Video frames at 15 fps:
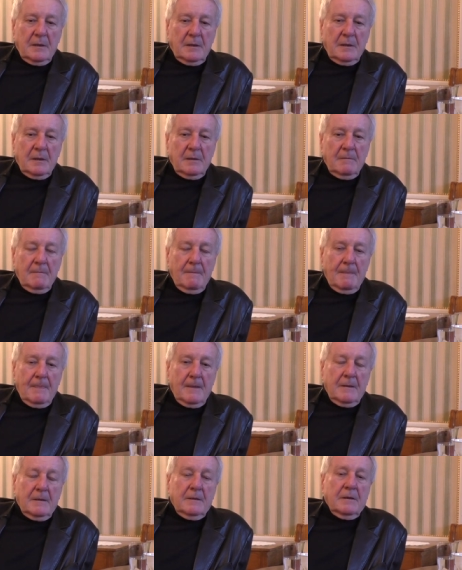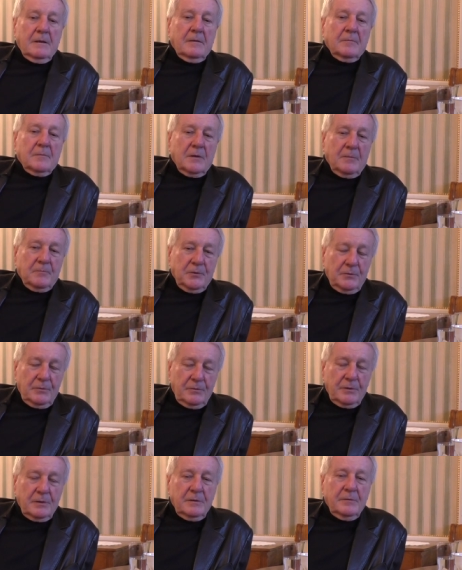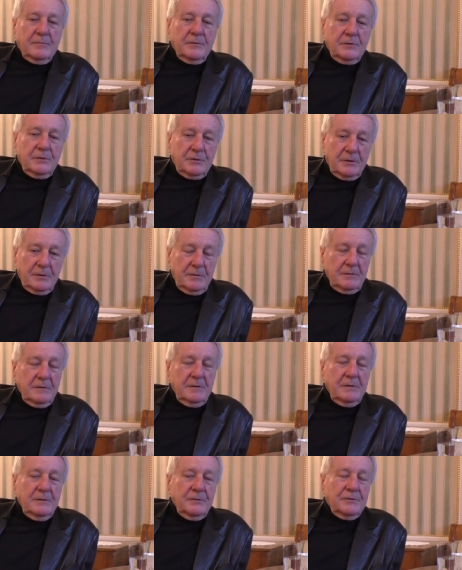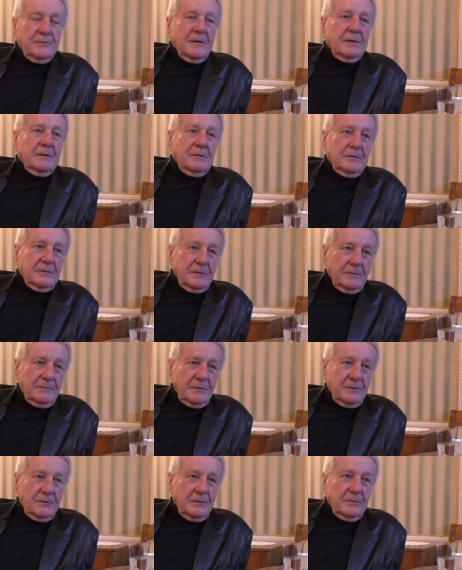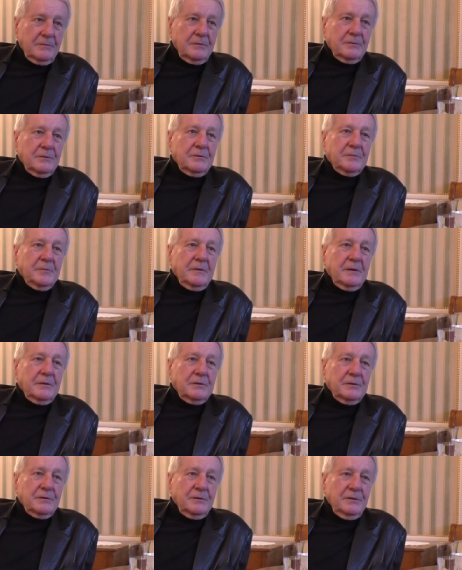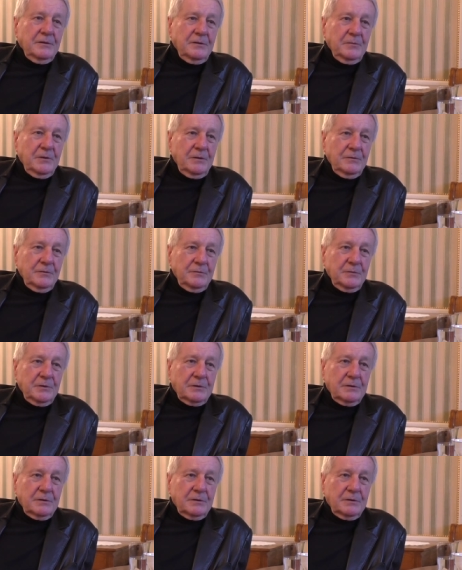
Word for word: Y, no, a po drugie, no widzi się no, inny świat, no i rozmawia się z innymi ludźmi.